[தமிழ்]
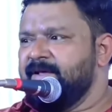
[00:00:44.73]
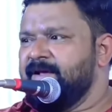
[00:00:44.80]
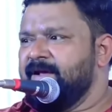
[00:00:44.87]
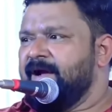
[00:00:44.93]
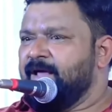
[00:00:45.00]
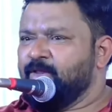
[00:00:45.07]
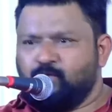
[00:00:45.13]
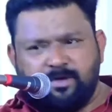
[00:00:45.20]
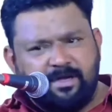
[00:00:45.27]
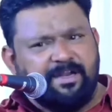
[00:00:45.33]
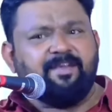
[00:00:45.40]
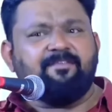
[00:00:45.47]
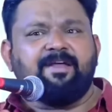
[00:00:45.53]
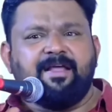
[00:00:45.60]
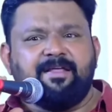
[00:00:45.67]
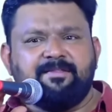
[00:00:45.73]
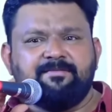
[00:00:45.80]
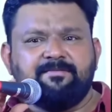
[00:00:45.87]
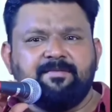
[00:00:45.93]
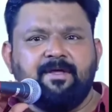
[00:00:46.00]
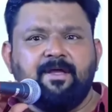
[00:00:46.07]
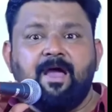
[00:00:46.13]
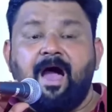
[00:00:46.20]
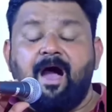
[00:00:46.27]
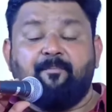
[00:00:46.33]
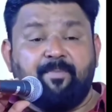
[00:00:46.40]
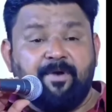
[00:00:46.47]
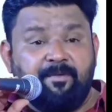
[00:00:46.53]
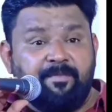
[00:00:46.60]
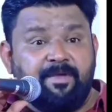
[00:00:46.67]
அது உங்ககிட்டே வராது
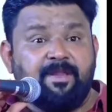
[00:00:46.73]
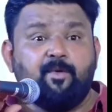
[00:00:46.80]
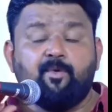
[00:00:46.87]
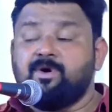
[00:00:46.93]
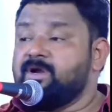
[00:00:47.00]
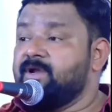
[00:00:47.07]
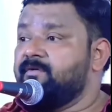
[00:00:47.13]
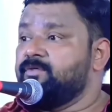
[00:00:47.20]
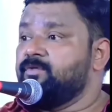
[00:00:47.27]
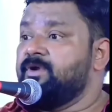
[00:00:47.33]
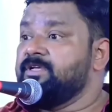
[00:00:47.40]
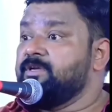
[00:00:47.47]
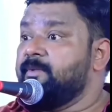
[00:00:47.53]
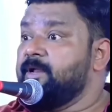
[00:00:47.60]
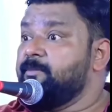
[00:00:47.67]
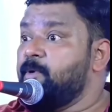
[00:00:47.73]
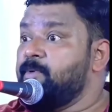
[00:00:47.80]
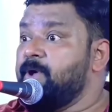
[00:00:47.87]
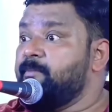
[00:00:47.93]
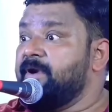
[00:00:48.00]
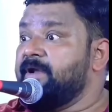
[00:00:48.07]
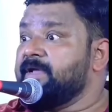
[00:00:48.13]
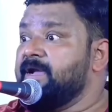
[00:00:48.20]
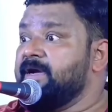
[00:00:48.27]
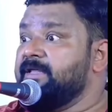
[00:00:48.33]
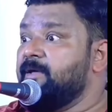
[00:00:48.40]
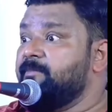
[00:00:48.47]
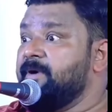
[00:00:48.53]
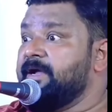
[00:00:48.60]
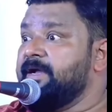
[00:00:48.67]
அப்படி மீறி உங்ககிட்ட வந்தோம் நீங்க பாரு இப்போ போய் அப்பாட்ட கேட்காத
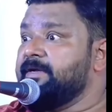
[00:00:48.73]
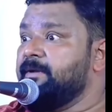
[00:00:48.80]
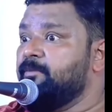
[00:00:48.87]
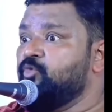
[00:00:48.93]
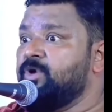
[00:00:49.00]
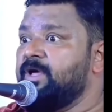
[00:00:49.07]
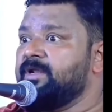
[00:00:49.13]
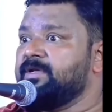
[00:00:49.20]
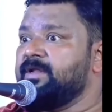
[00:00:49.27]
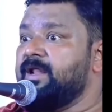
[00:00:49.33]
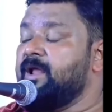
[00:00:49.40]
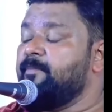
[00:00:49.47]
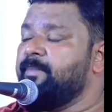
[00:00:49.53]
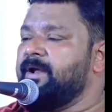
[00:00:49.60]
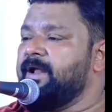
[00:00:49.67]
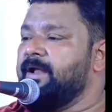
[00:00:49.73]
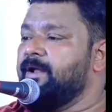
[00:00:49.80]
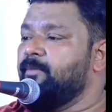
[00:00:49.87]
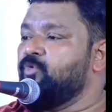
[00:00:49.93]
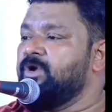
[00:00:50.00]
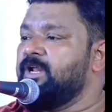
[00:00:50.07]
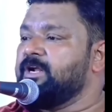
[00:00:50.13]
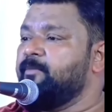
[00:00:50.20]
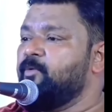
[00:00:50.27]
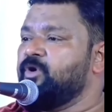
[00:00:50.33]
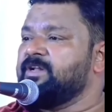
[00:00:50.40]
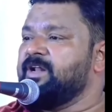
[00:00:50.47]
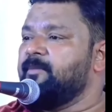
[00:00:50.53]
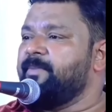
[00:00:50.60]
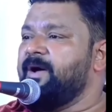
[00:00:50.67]
அப்பா கெட்ட மூடாக இருக்கிறார் அப்பா நல்ல மூடில் இருக்கப்போ
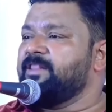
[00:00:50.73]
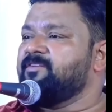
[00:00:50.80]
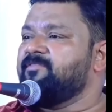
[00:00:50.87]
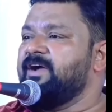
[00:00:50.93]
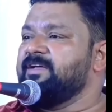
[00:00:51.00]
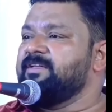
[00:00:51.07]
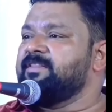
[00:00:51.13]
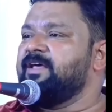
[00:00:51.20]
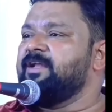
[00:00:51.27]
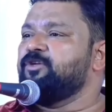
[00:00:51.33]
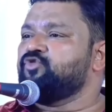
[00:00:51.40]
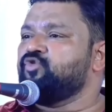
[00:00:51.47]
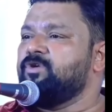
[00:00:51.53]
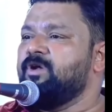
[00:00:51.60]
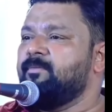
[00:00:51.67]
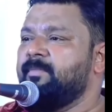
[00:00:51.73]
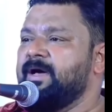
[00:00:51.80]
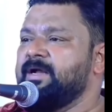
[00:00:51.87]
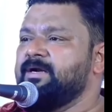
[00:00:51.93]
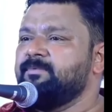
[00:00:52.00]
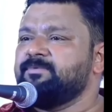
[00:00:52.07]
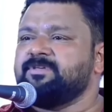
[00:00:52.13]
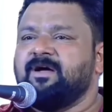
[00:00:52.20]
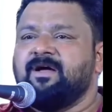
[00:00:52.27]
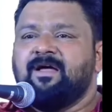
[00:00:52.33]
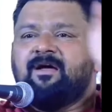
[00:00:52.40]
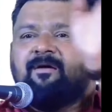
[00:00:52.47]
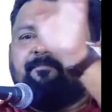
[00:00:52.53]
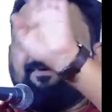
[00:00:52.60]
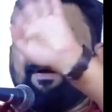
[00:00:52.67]
உனக்கு நான் பார்த்து வாங்கி தரேன்னு சொன்ன மறு நிமிஷம்
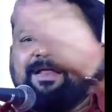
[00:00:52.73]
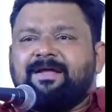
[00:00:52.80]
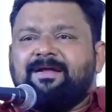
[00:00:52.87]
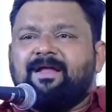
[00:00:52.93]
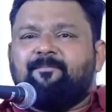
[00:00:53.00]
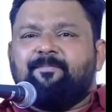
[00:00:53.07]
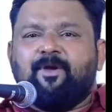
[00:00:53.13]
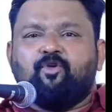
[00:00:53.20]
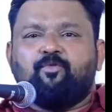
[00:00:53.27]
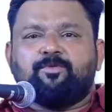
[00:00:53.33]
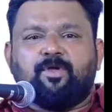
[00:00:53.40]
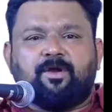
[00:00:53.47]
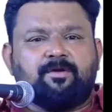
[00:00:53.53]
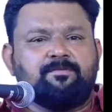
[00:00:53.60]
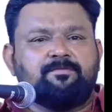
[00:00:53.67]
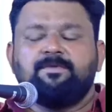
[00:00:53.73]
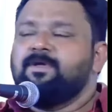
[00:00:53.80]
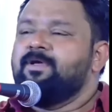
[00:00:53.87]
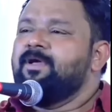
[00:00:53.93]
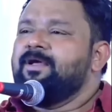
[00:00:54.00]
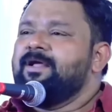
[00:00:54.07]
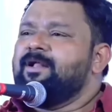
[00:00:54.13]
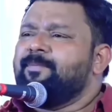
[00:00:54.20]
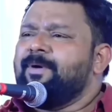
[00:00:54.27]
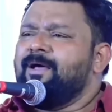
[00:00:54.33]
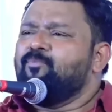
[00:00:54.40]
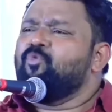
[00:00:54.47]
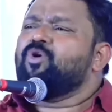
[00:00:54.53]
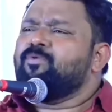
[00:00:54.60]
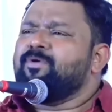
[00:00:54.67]
பட்டக்குன்னு அப்பா ரூம் திறக்கும் என்னப்பா
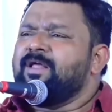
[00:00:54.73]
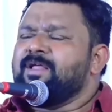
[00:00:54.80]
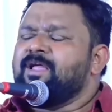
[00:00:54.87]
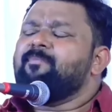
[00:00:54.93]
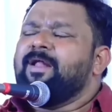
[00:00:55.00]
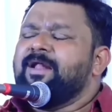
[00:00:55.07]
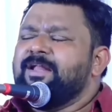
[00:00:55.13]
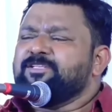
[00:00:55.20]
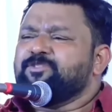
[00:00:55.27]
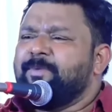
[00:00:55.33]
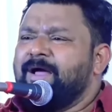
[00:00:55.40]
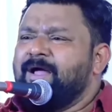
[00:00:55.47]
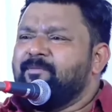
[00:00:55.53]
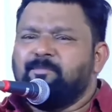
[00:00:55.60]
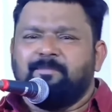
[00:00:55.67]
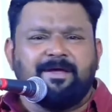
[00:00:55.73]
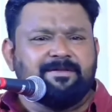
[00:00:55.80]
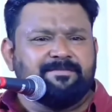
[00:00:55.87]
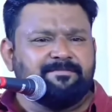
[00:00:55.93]
மூட விட்டா இருக்கேம்ல என்னாச்சுப்பா பிம்பர்